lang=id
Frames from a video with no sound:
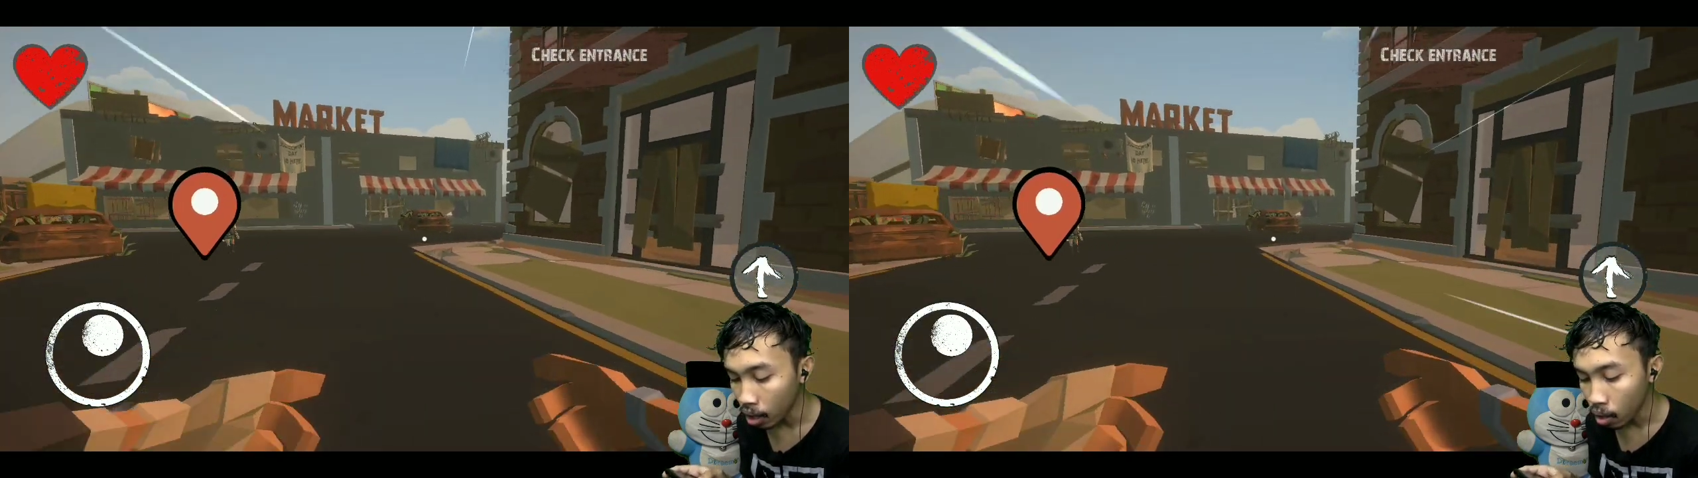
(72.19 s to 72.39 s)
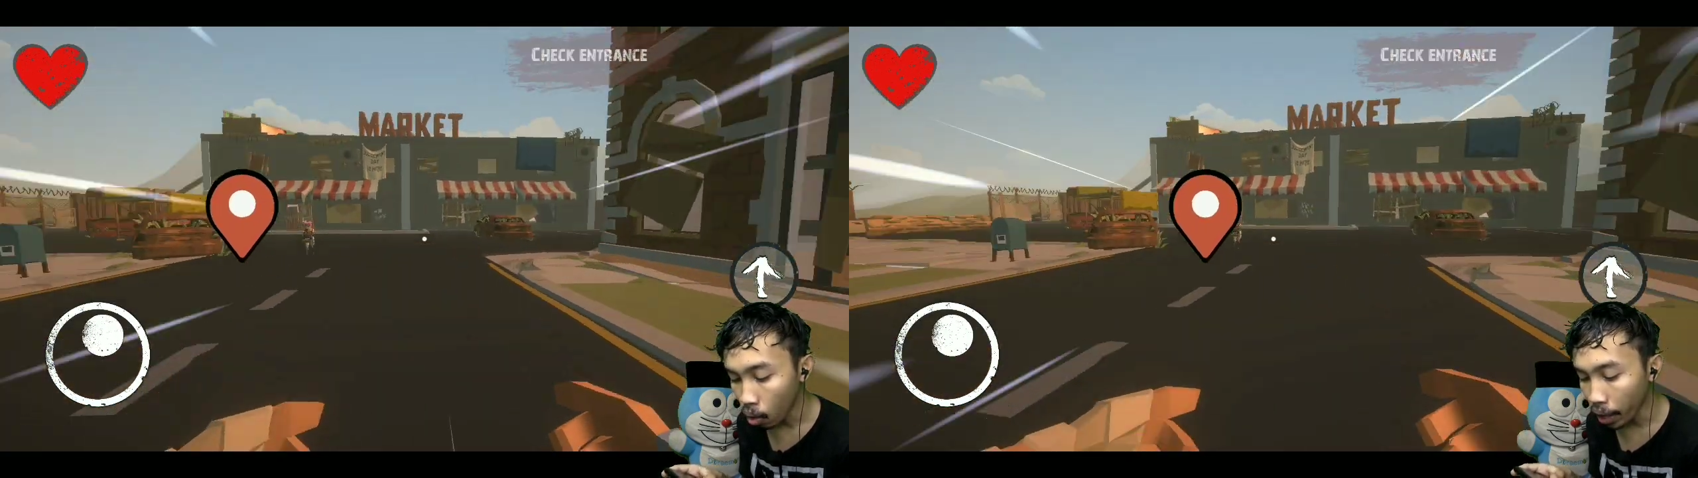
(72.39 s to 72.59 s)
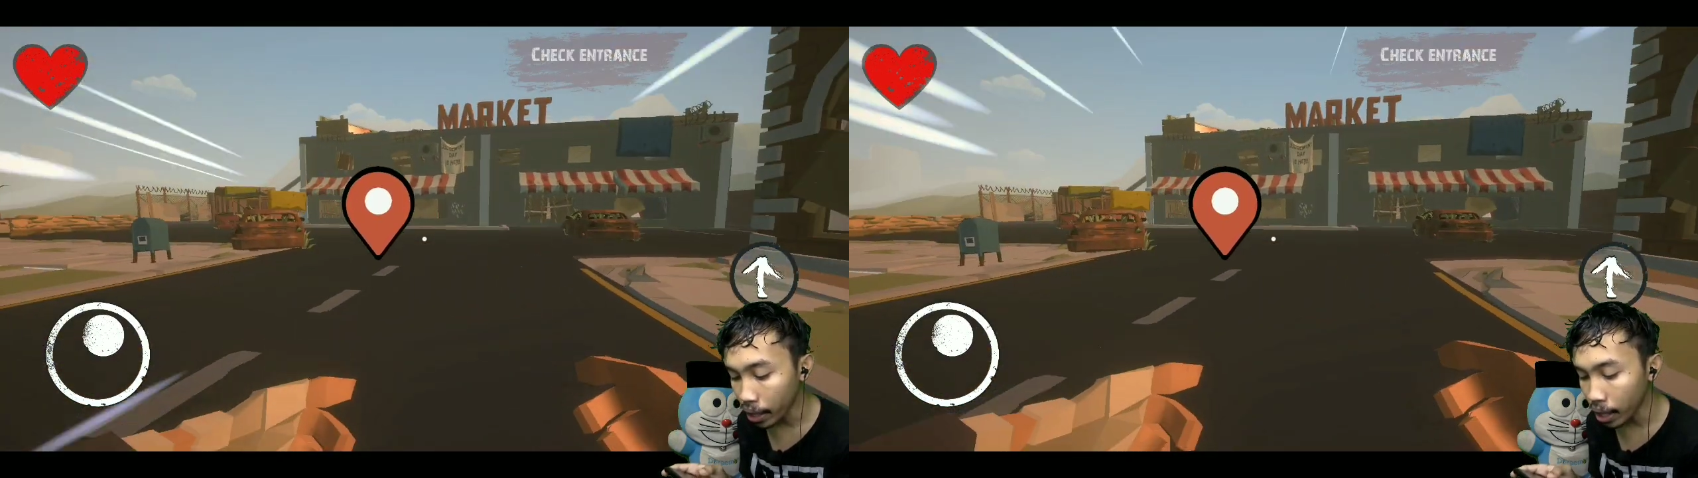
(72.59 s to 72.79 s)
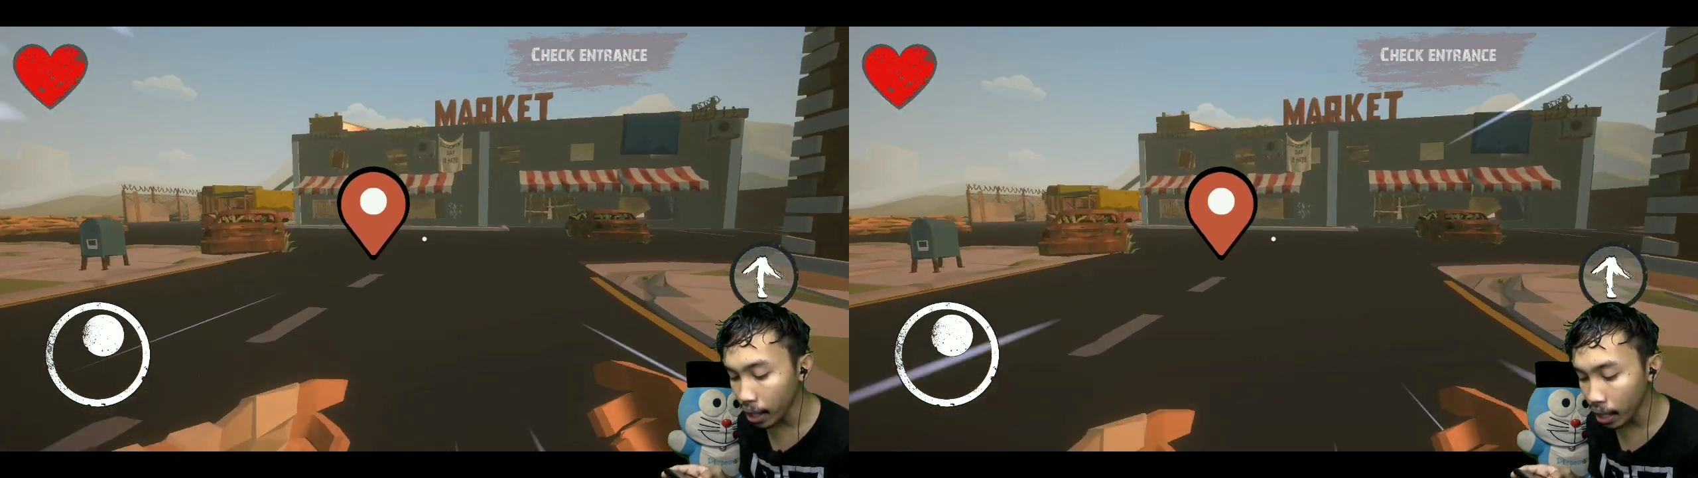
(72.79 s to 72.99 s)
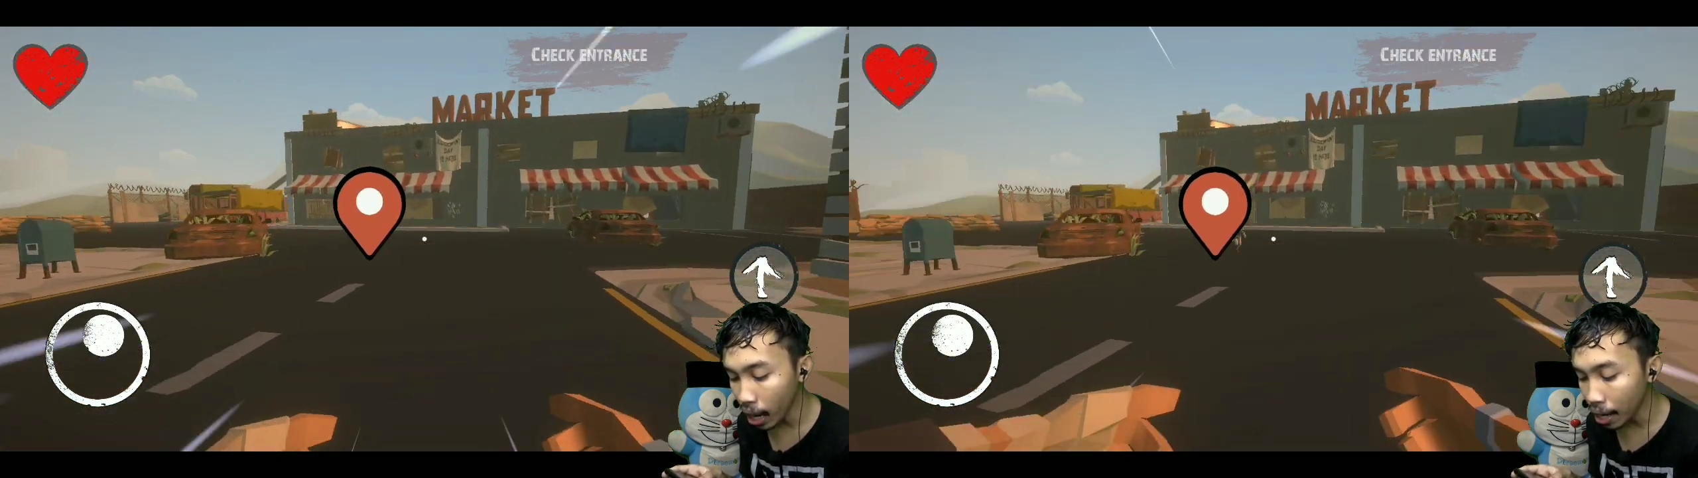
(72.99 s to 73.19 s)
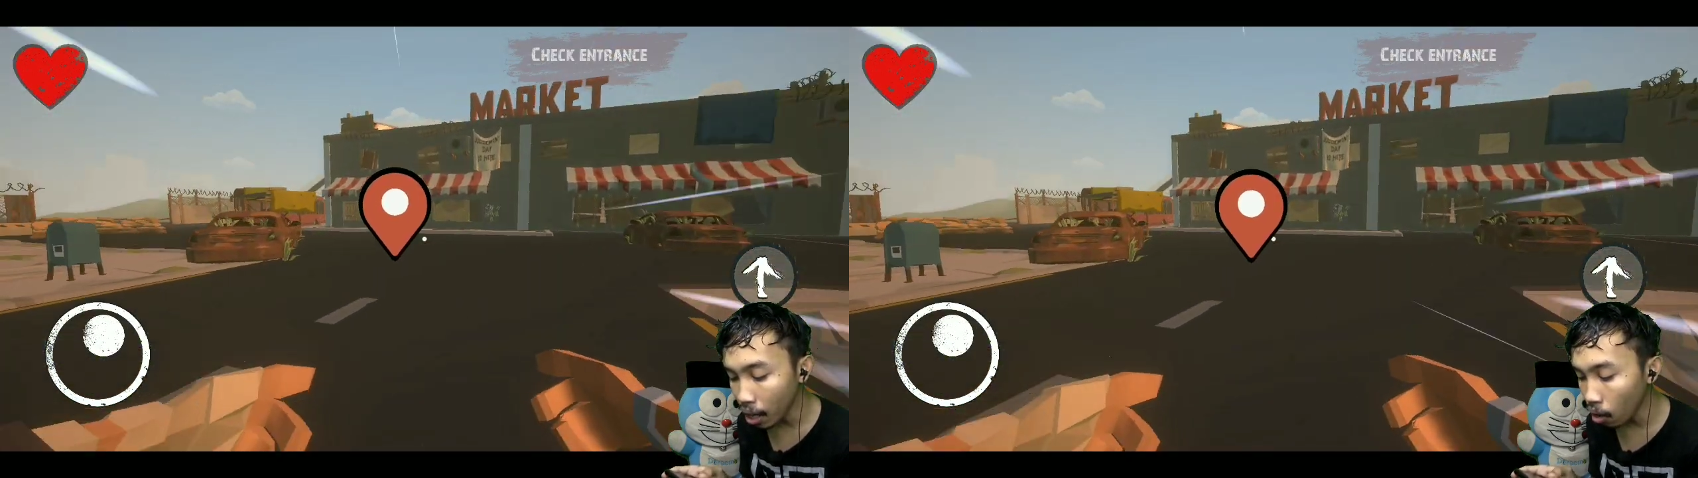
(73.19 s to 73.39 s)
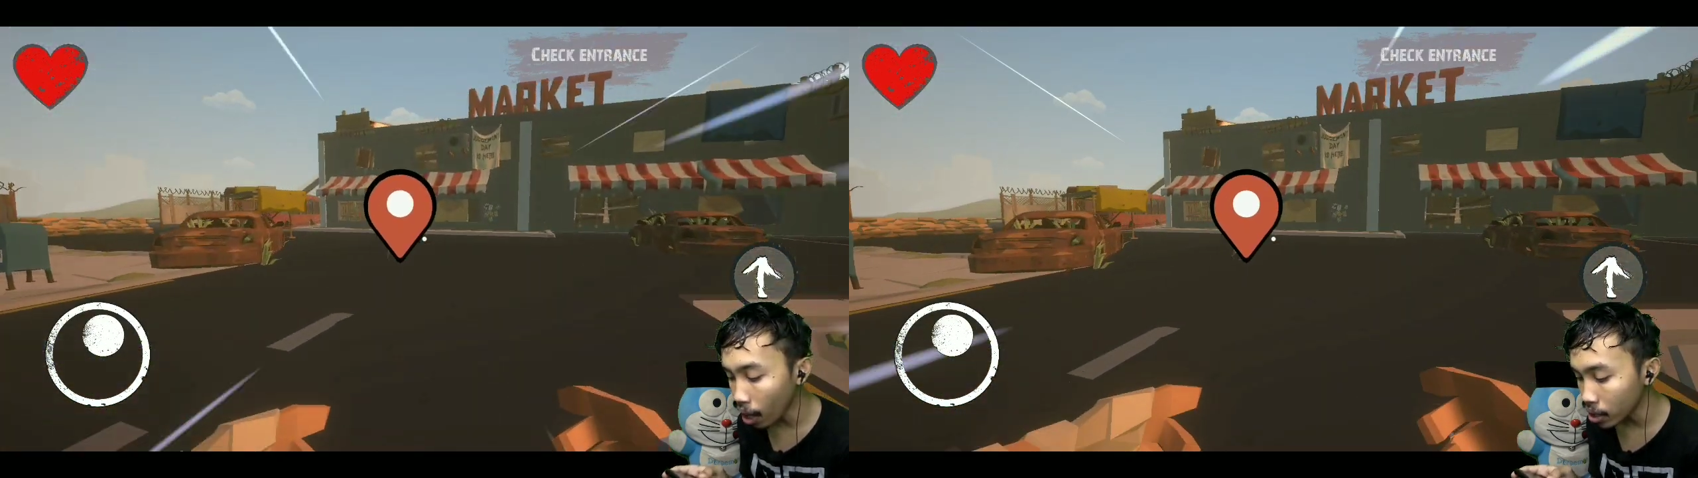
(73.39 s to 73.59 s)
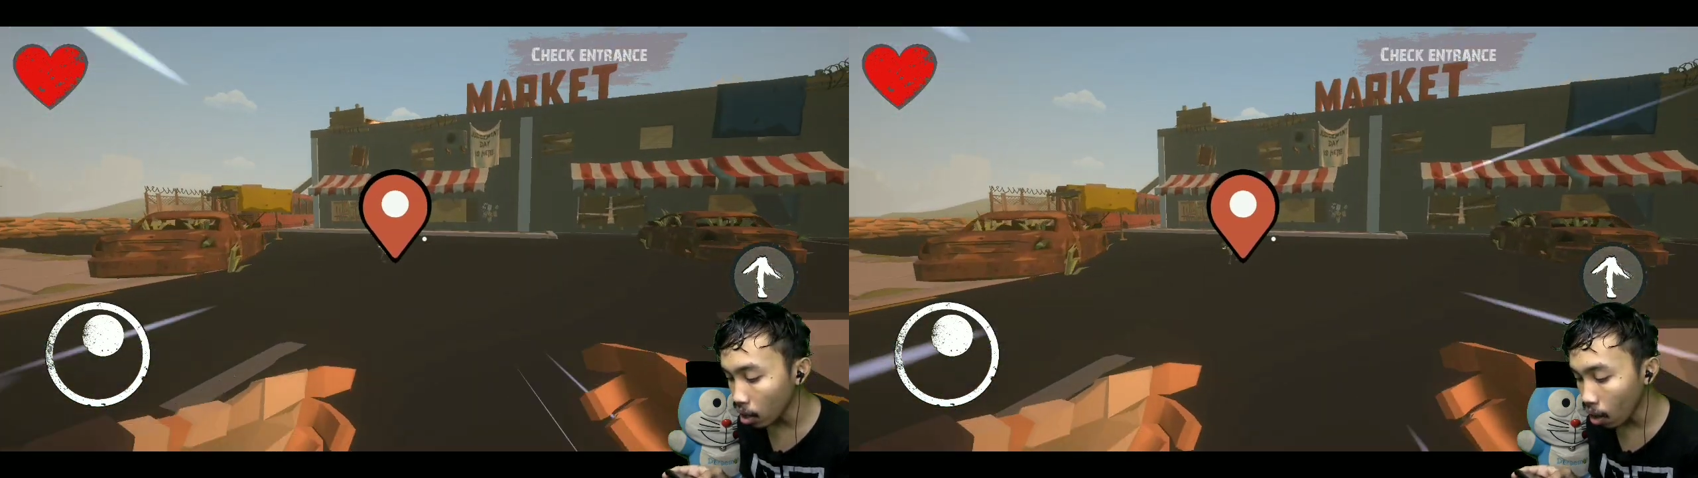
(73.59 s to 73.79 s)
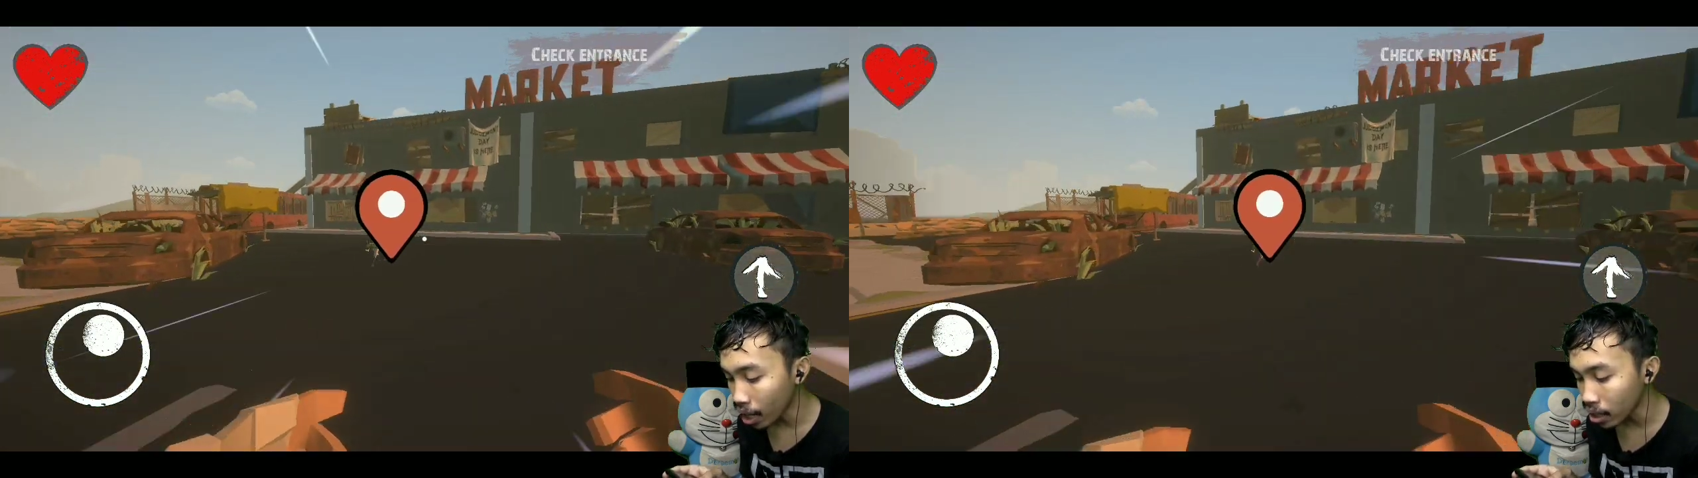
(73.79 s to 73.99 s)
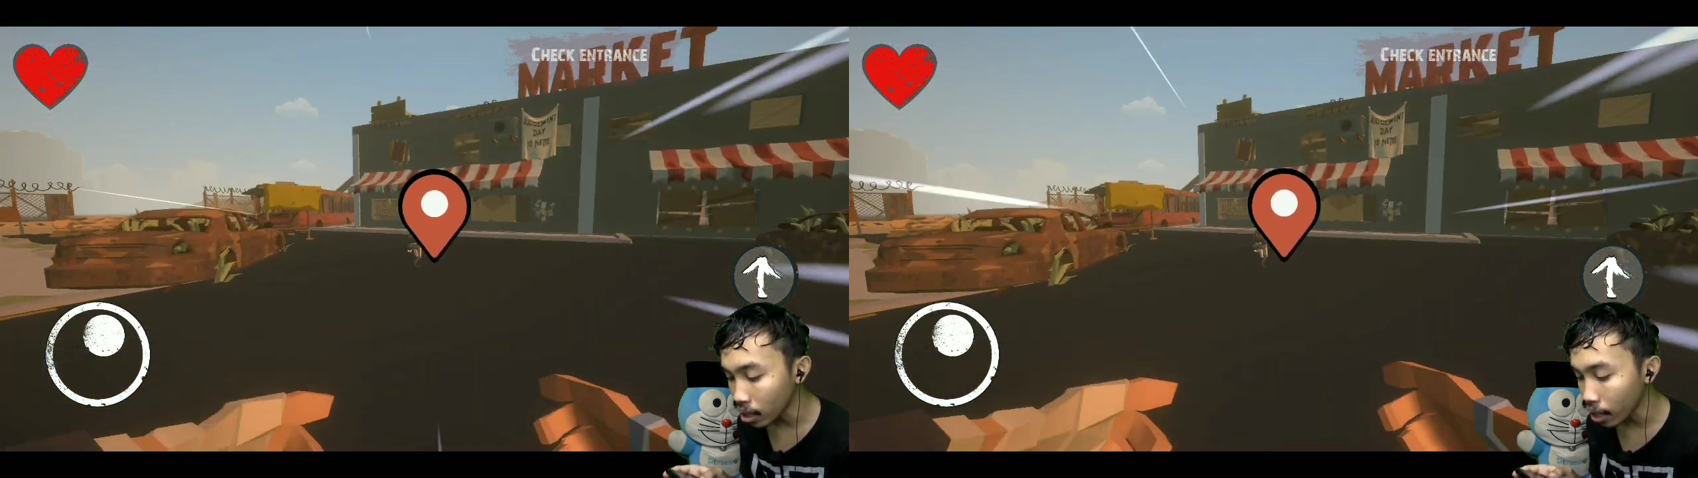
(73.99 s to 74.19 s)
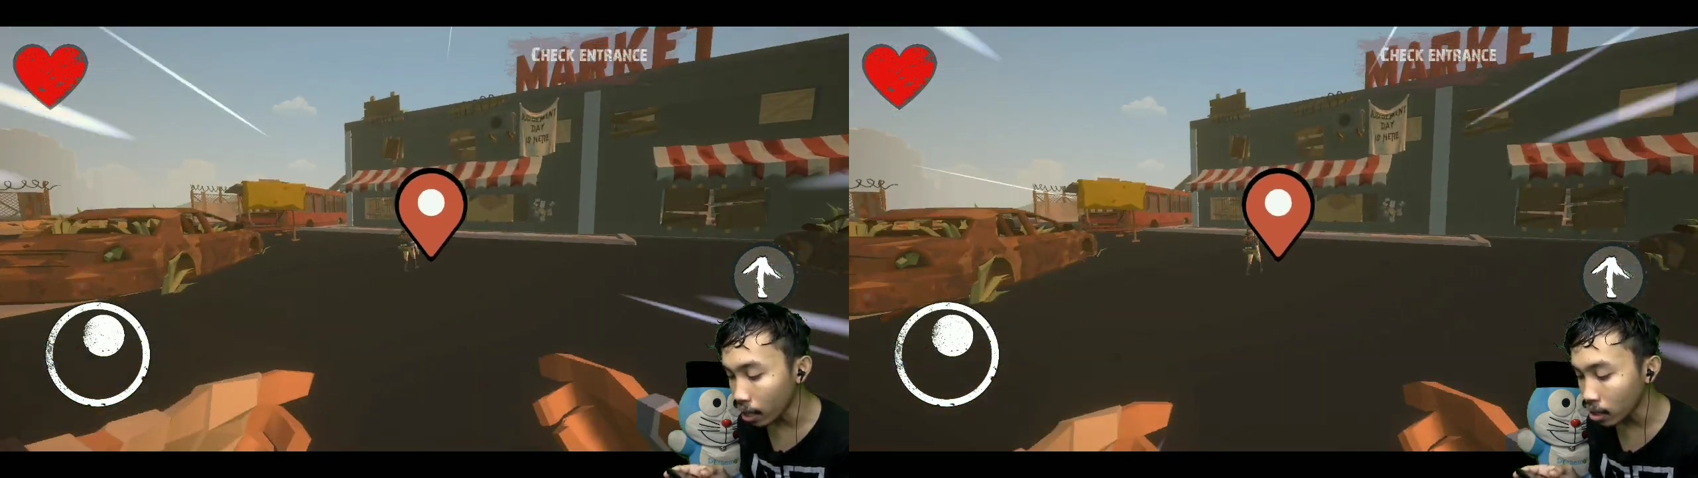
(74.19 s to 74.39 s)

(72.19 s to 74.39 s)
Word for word: Oke, jadi ini ada lokasi-lokasinya ya.